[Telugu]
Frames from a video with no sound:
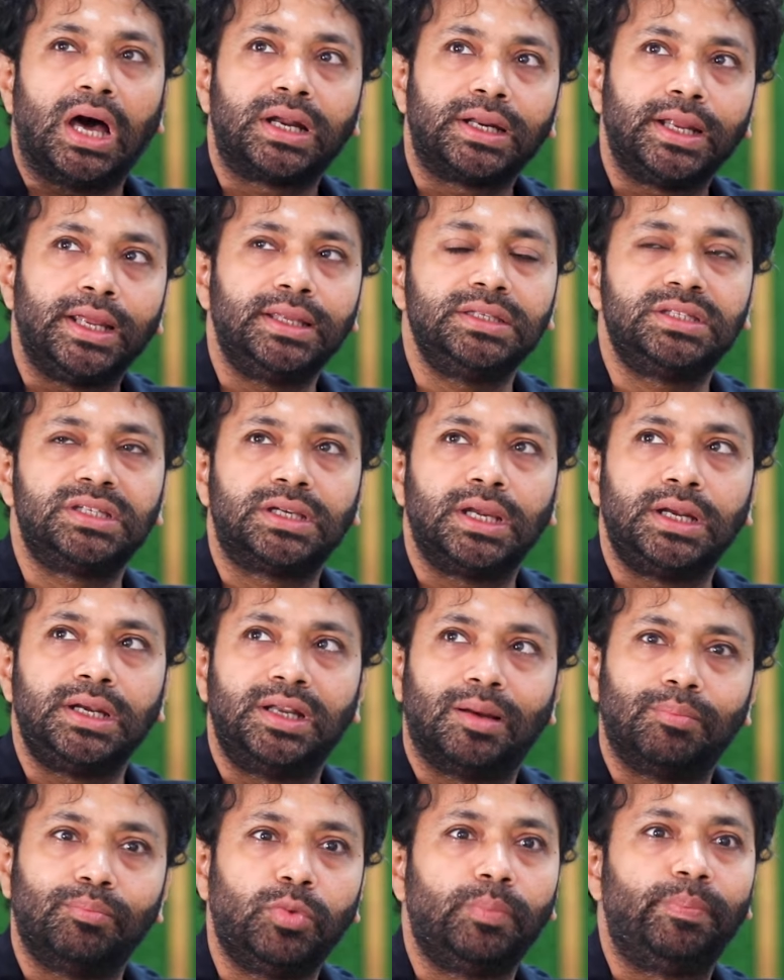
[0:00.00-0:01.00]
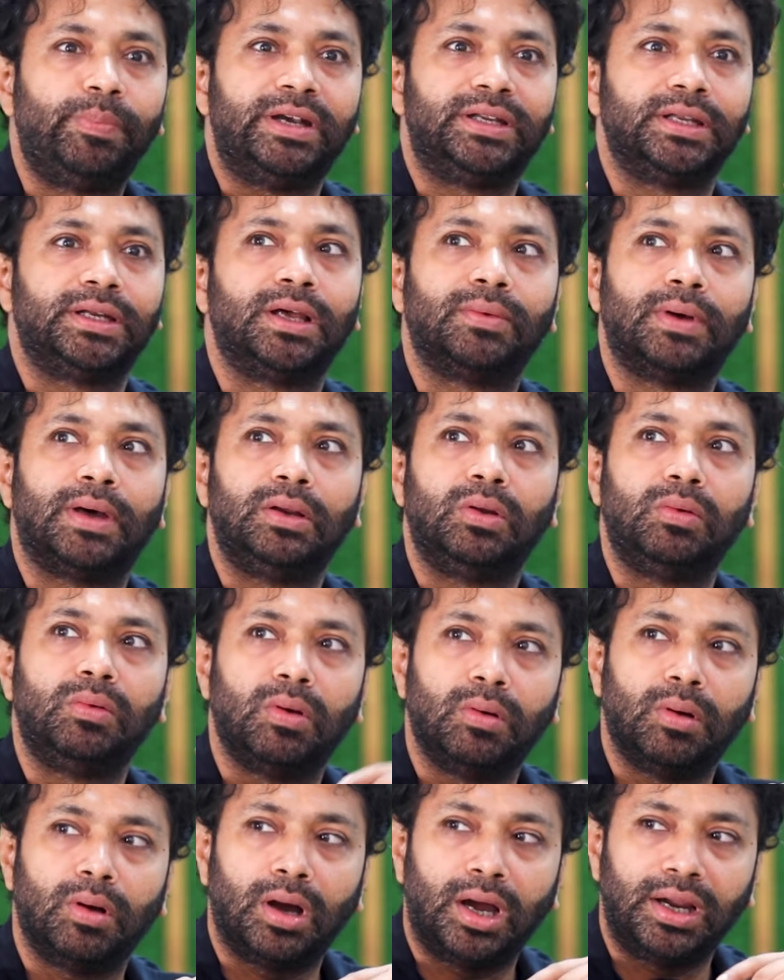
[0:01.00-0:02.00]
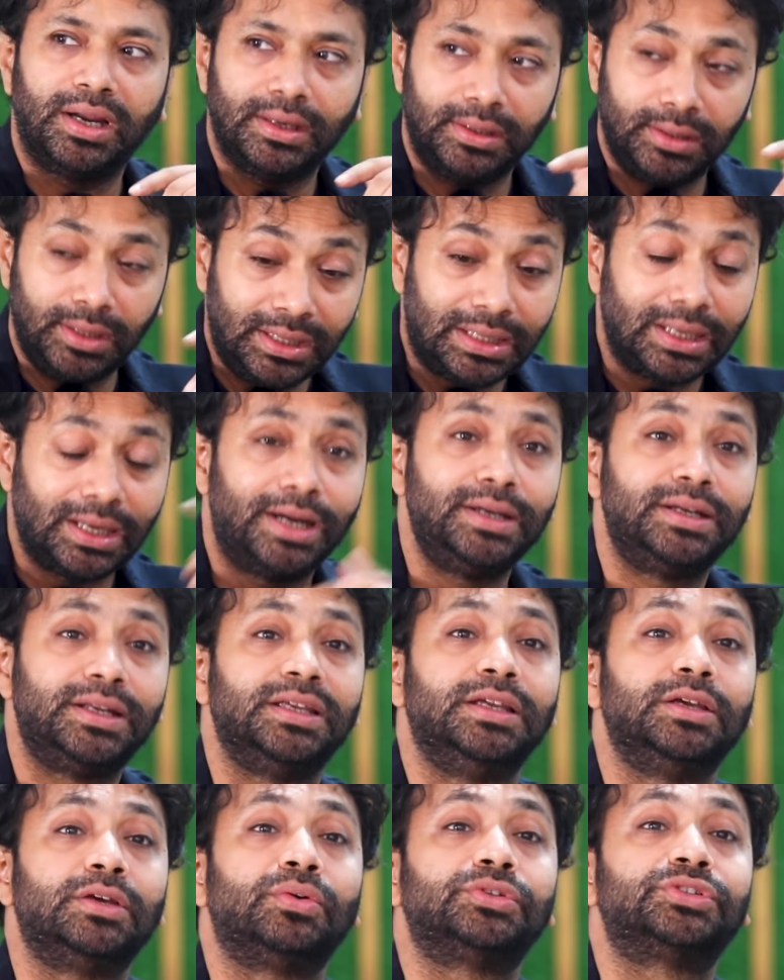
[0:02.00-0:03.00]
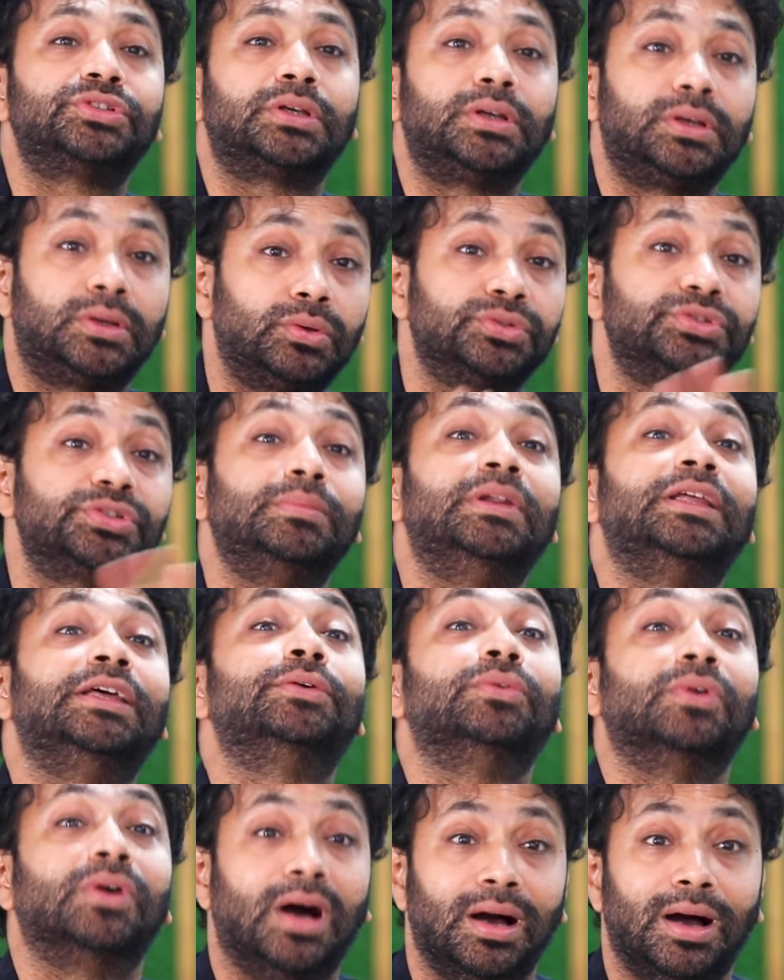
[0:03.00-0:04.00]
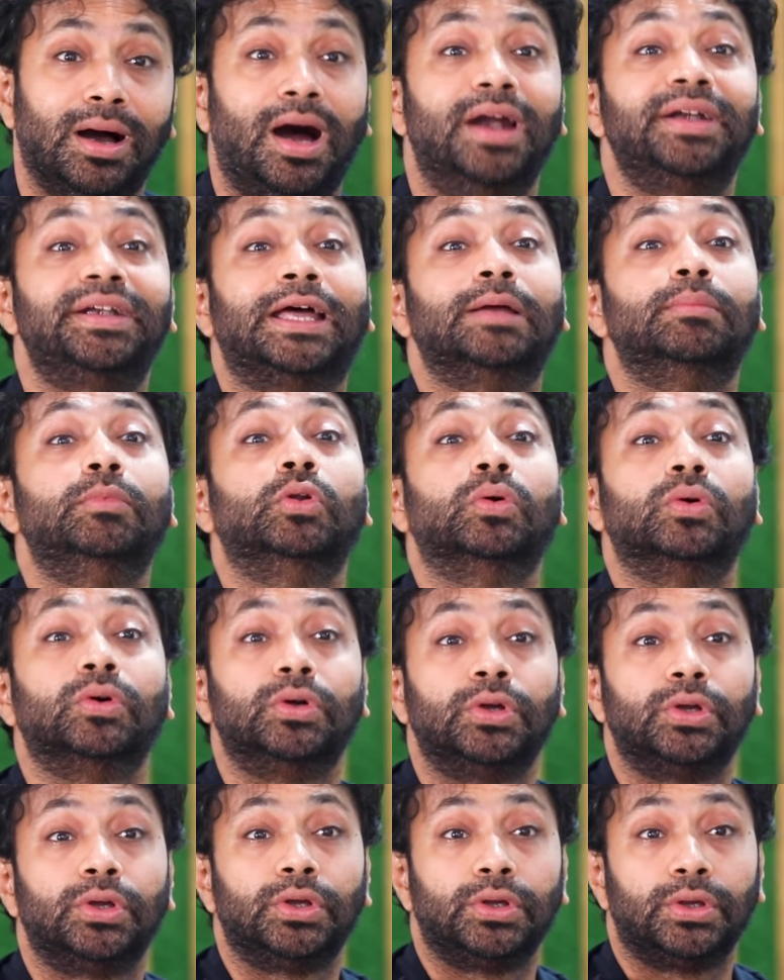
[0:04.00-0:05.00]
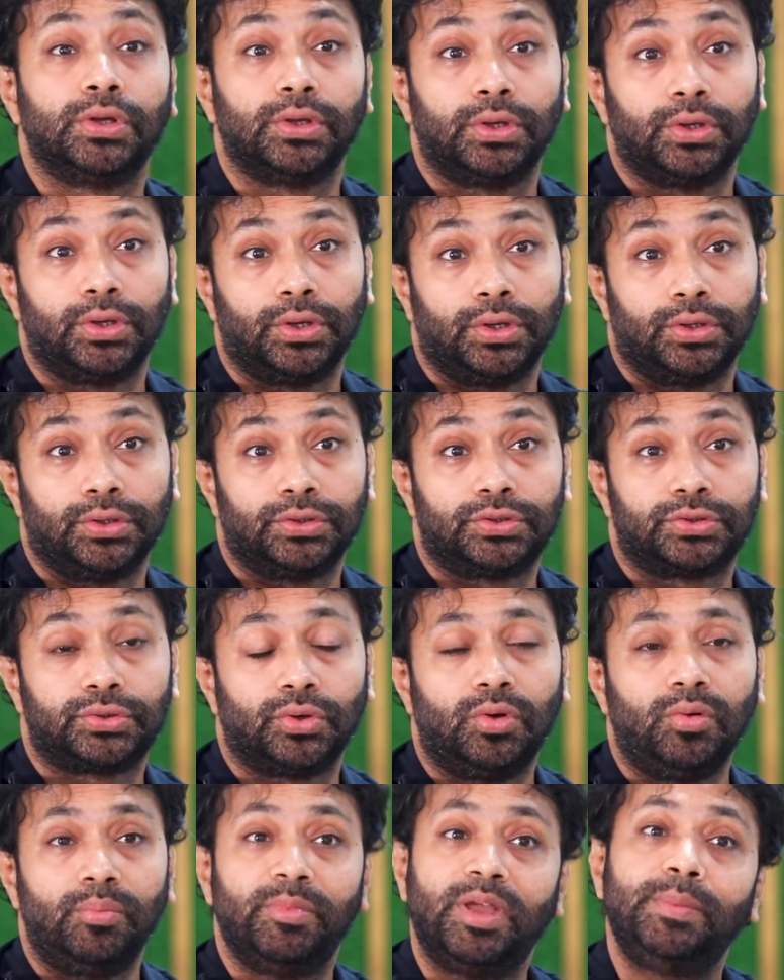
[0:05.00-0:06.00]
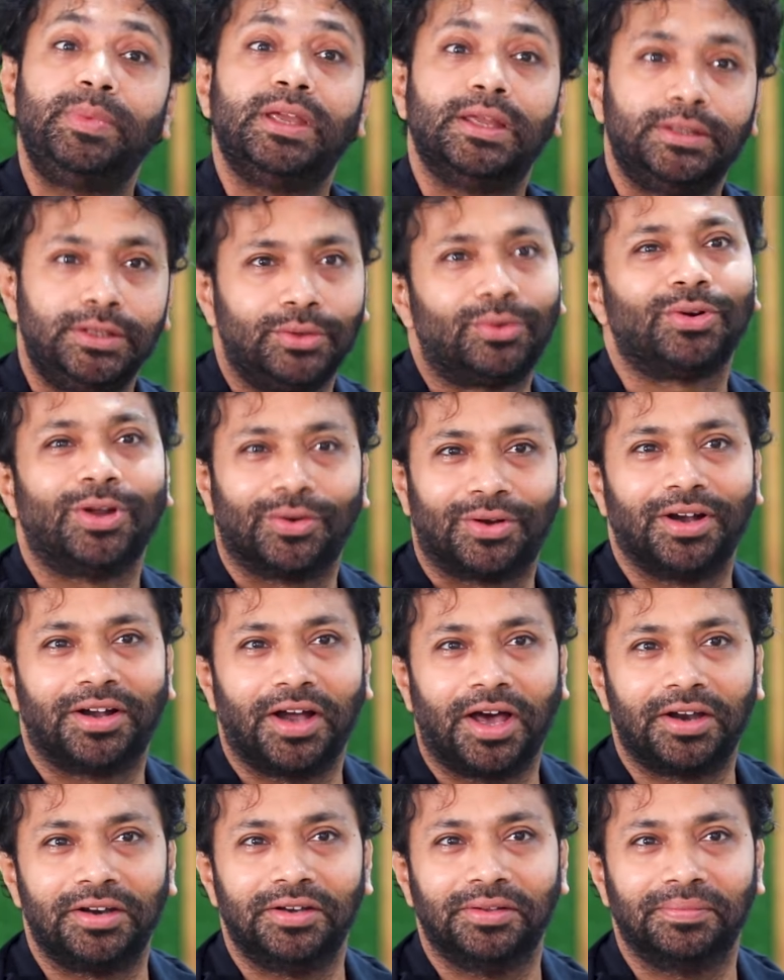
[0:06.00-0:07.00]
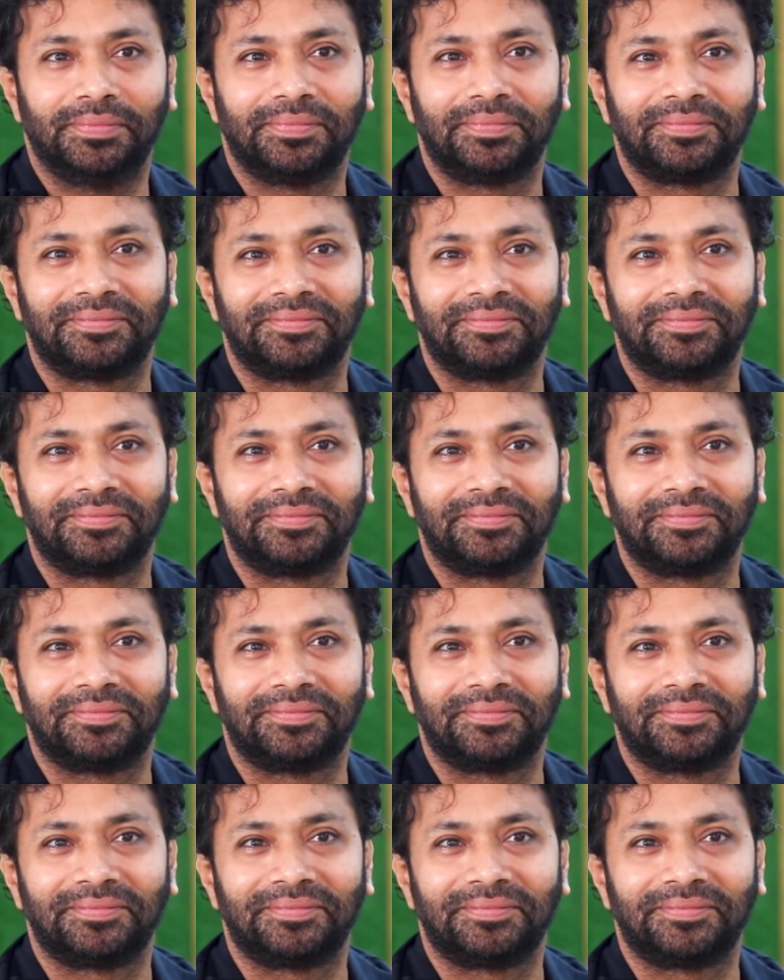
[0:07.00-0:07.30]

ఆ రేంజ్కి డబ్బు పెట్టిన వాళ్ళు ఇట్లాంటి హీరోస్ కోసం లేవు ఆ టైంలో సో మేబీ ఇది కూడా ఒక కారణం